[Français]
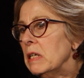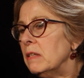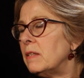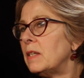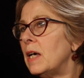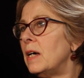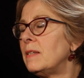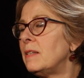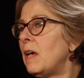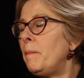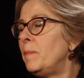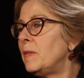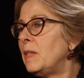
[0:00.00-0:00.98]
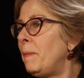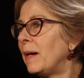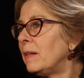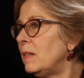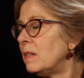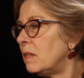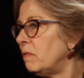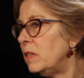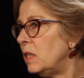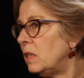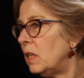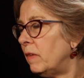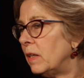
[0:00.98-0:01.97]
ça, c'est parti assez
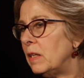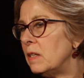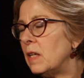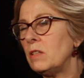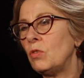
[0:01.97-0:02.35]
vite avec des